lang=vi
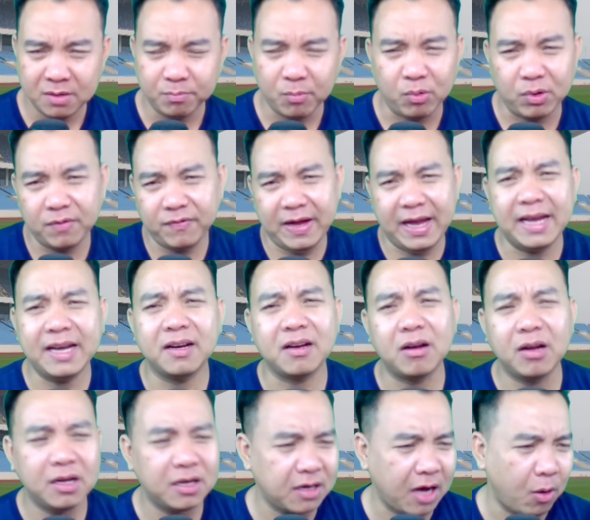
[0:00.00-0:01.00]
Một cái vé nó
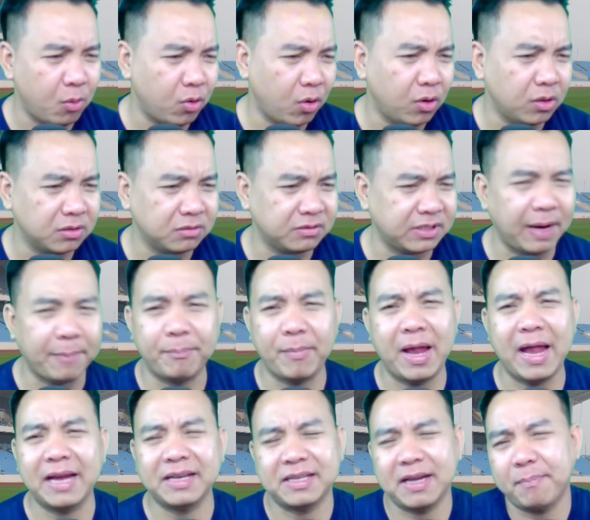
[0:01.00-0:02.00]
có đâu không trăm
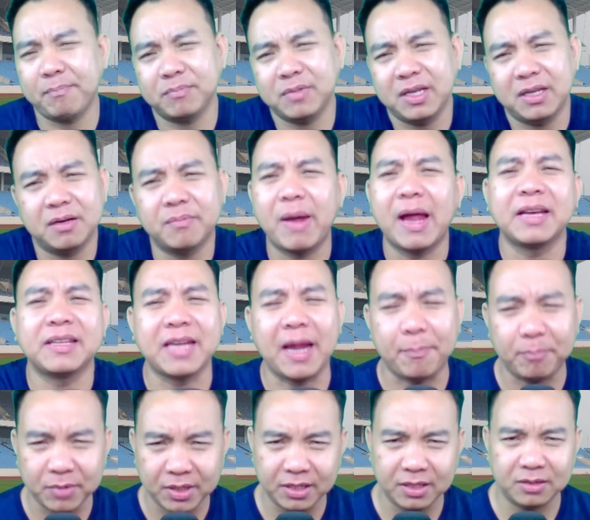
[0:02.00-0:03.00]
hai trăm gì đó, ba
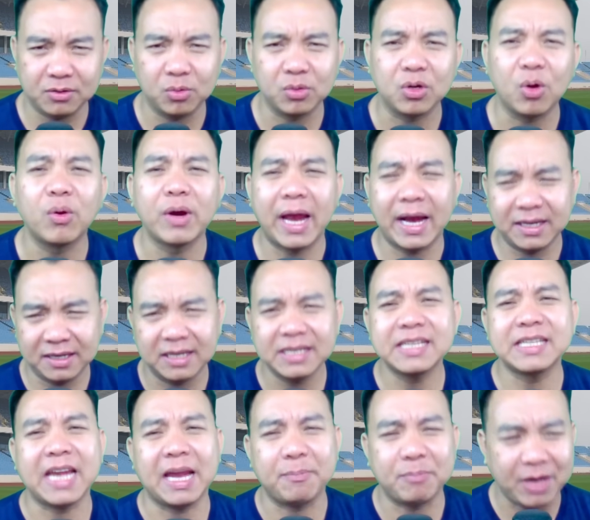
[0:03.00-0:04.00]
trăm gì đó. Thôi cố gắng
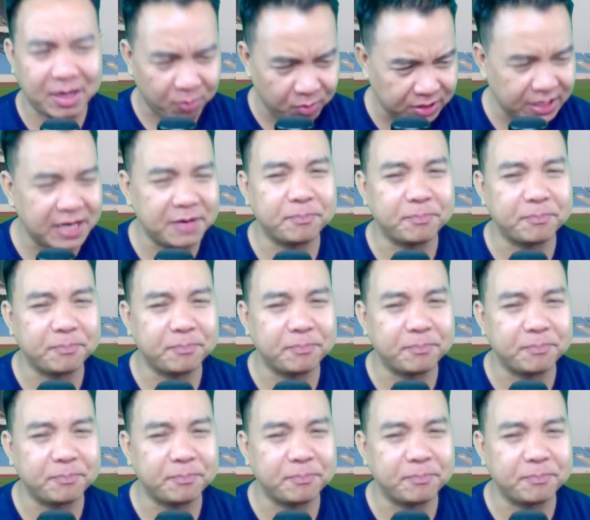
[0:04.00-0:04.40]
đến xem nha quý vị.